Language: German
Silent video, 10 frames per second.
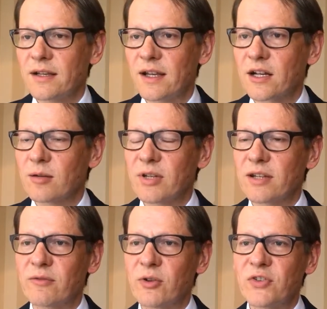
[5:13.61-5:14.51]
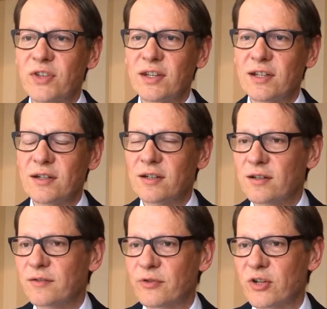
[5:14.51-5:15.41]
Ja, ich glaube, in gewissen
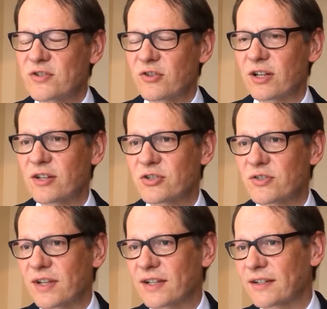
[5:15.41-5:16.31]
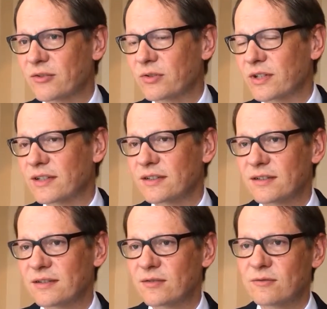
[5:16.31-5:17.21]
äh, frühzyklischen
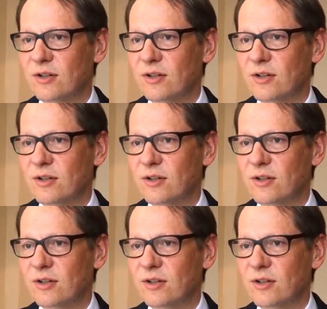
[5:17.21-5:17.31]
Sektoren,